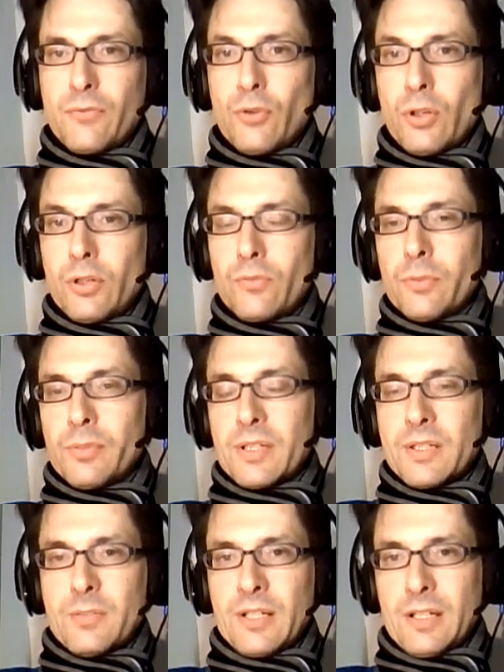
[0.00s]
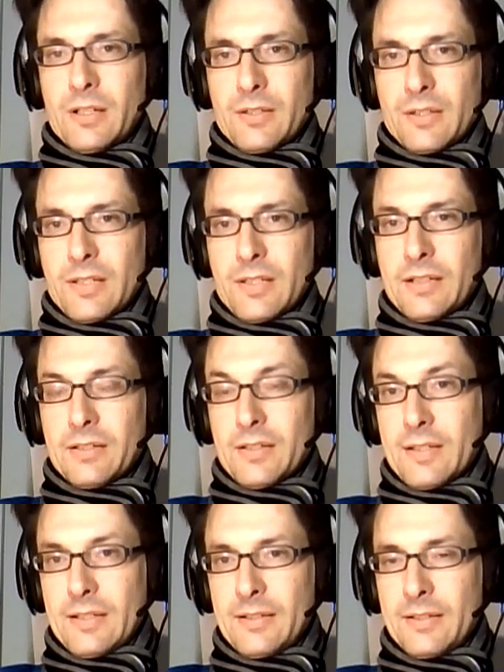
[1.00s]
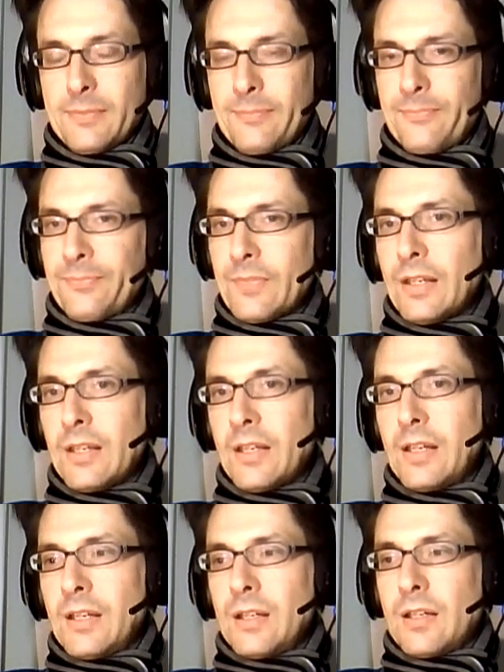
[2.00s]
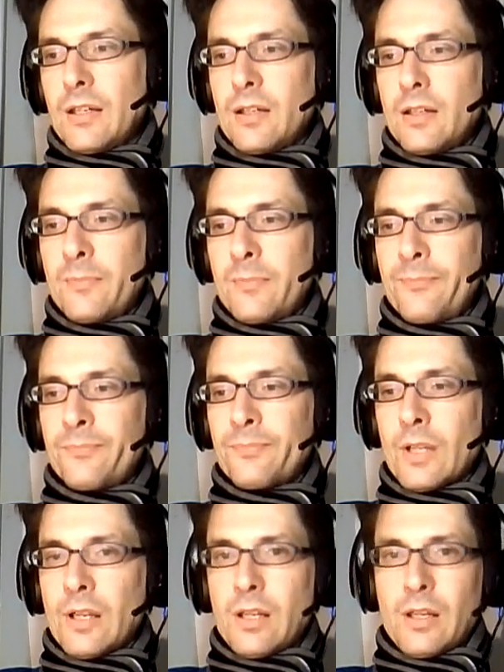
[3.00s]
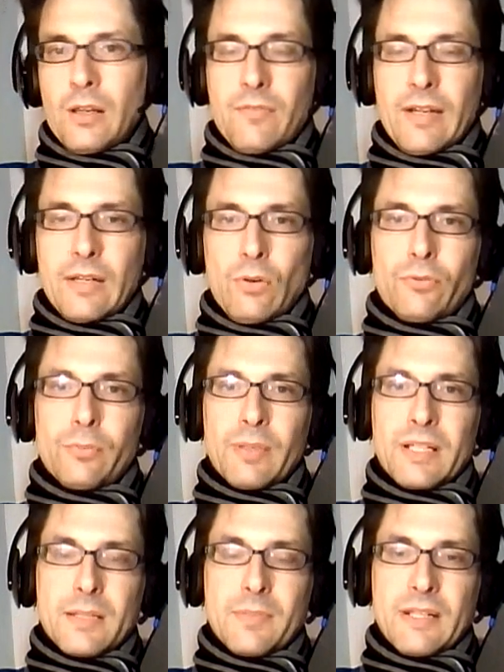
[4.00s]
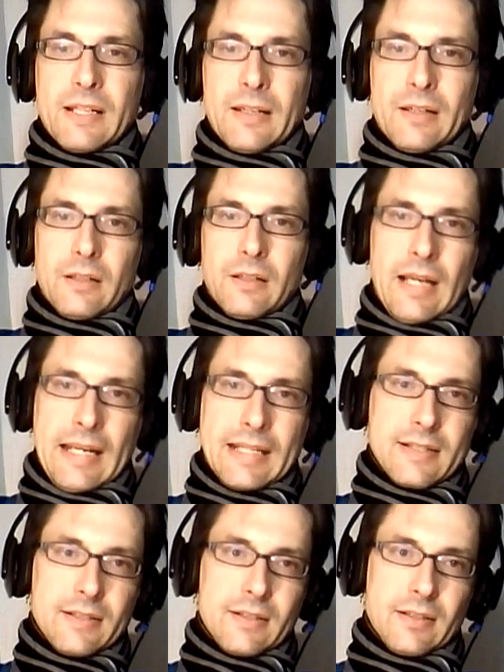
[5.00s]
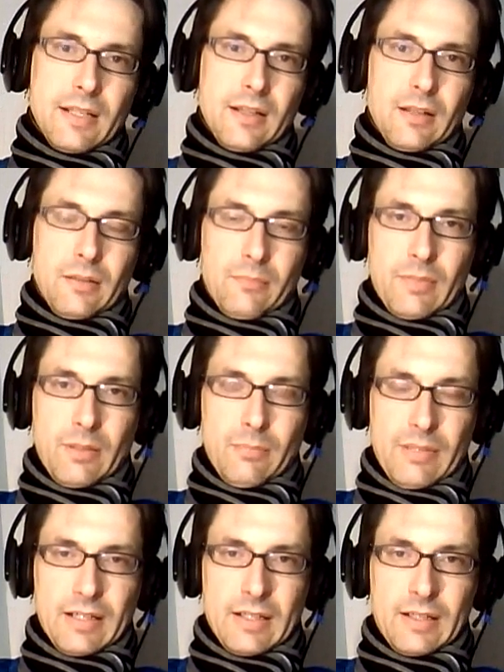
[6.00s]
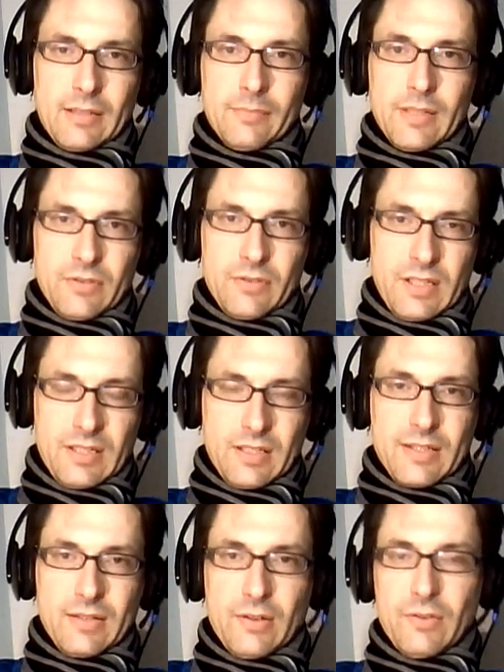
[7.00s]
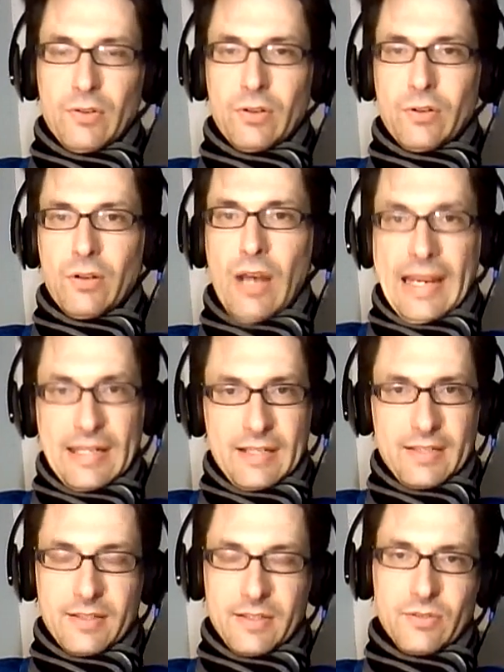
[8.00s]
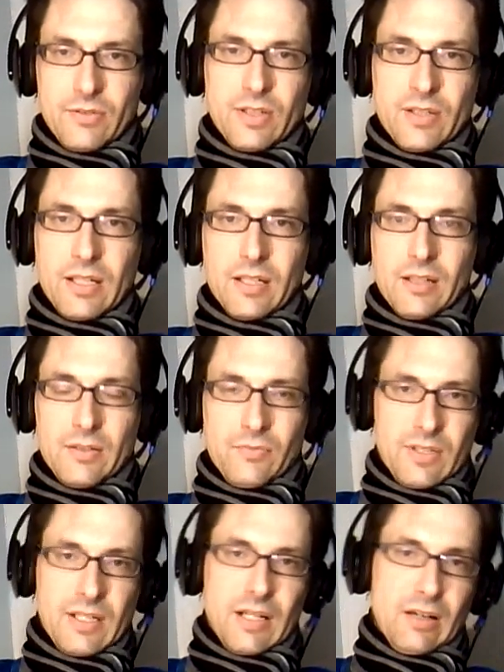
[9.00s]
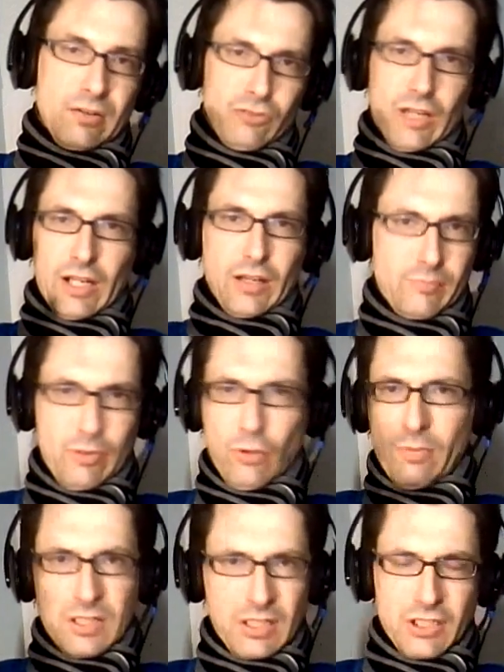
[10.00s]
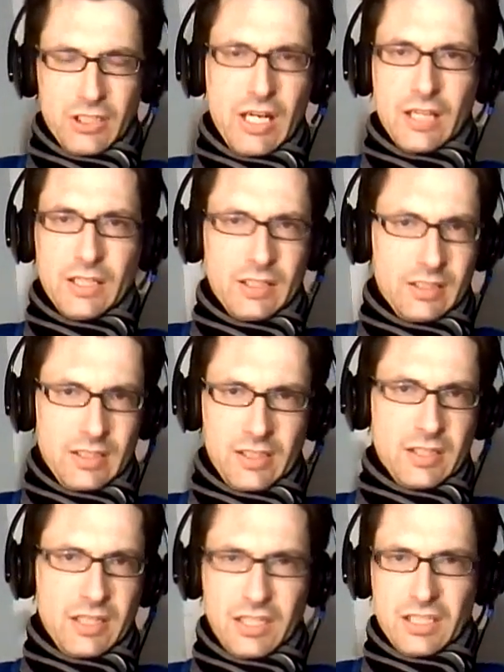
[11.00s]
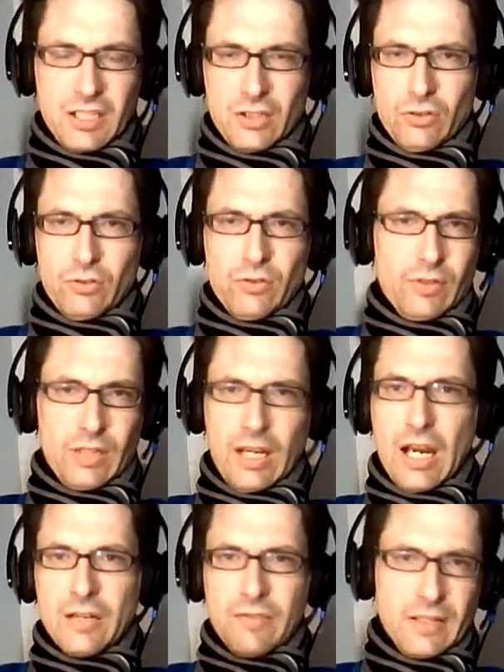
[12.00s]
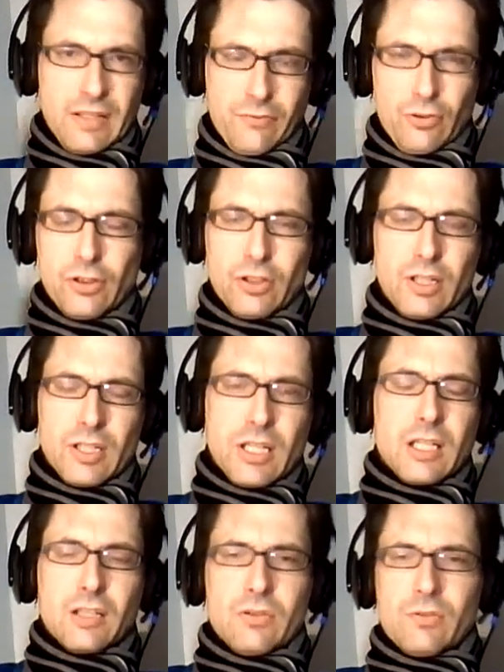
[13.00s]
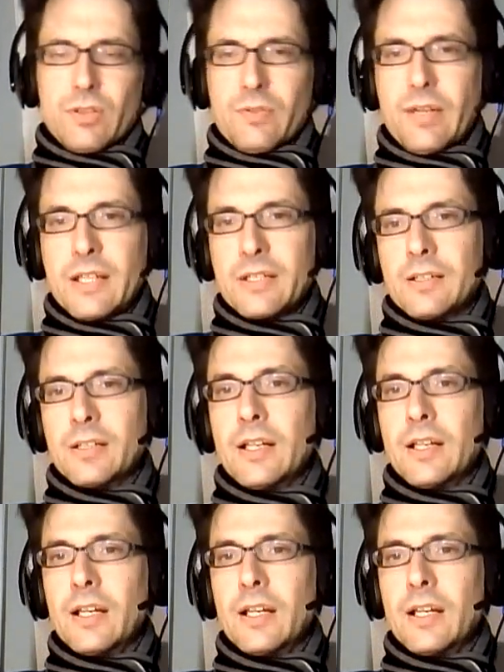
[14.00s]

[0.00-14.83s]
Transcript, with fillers: Die Folgen von Prinzipiendenken sind sehr interessant, ähm, weil oft Prinzipiendenker einzelne Dinge im, im Blick haben, also die ihnen äh, heilig sind sozusagen, also wo sie sagen, da braucht man ja gar nicht nachdenken, das ist richtig, egal welche Folgen es hat und so weiter.